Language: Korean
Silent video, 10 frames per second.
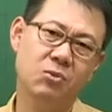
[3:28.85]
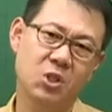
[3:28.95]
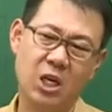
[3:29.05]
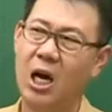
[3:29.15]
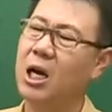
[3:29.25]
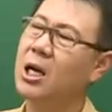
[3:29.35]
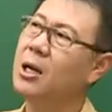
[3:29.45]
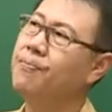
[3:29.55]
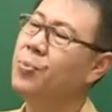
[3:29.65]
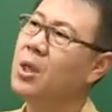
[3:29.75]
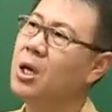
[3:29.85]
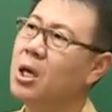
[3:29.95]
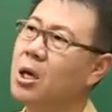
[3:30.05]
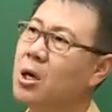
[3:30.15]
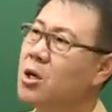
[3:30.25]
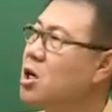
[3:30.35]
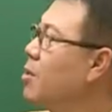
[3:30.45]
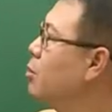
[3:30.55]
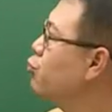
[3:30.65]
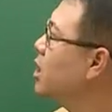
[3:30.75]
자,
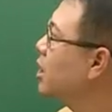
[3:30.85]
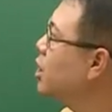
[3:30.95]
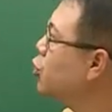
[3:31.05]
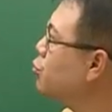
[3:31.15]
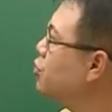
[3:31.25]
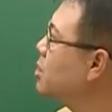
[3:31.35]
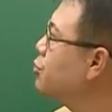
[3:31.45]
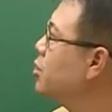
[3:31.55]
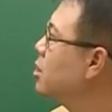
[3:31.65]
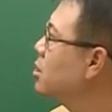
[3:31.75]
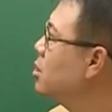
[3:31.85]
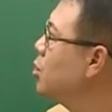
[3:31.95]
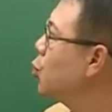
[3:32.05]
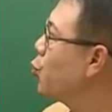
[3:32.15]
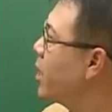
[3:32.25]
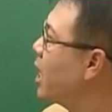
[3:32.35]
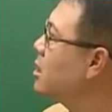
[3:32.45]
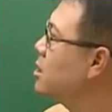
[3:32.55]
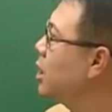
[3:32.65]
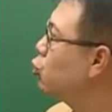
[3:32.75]
그러면 우리가 기출문제 분석을 왜
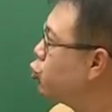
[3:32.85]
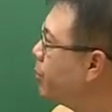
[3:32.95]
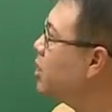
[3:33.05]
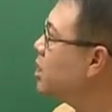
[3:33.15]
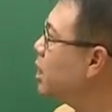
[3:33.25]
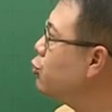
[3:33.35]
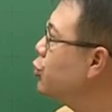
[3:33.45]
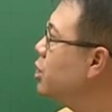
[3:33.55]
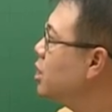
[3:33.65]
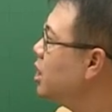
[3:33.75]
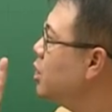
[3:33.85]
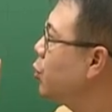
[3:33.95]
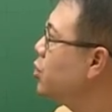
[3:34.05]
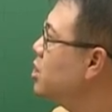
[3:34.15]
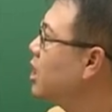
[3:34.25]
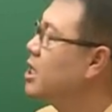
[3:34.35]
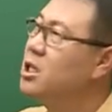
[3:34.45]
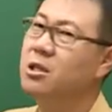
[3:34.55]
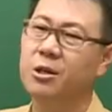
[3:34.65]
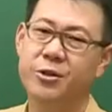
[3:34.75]
하는가? 두 번째 이유는 이론을
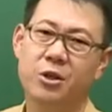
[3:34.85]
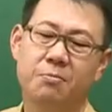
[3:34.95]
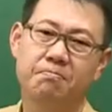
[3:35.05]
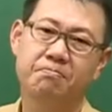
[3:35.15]
다지는 거죠.